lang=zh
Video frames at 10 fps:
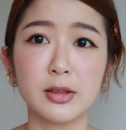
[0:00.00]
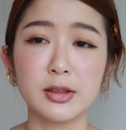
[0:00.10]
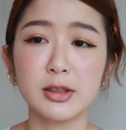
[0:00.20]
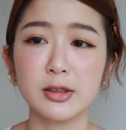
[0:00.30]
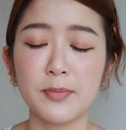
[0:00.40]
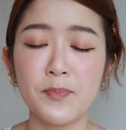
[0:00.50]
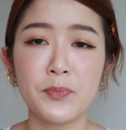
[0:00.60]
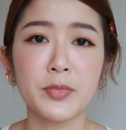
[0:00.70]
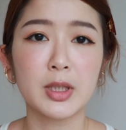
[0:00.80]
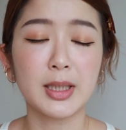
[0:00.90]
可是
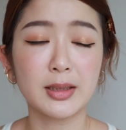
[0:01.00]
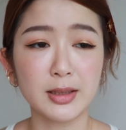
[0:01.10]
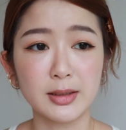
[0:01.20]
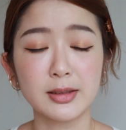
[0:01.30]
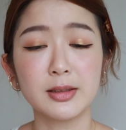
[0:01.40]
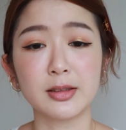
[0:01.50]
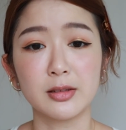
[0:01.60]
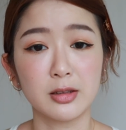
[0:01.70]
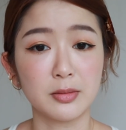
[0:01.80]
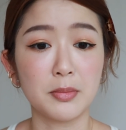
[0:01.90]
它的颜色真的
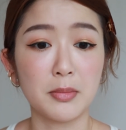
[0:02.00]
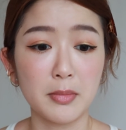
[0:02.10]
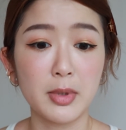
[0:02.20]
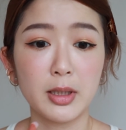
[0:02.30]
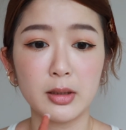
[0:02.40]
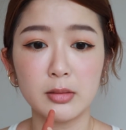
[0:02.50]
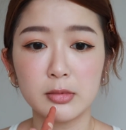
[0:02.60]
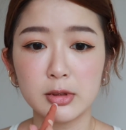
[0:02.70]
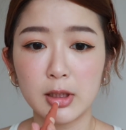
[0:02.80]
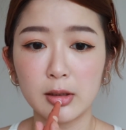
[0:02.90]
很美，
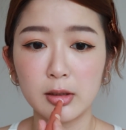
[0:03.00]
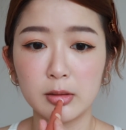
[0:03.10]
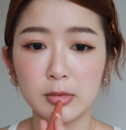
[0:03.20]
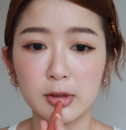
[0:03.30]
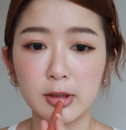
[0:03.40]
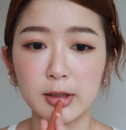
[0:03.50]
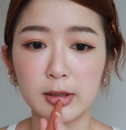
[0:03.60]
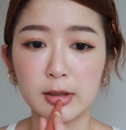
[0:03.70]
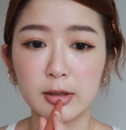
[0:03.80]
擦给你们看。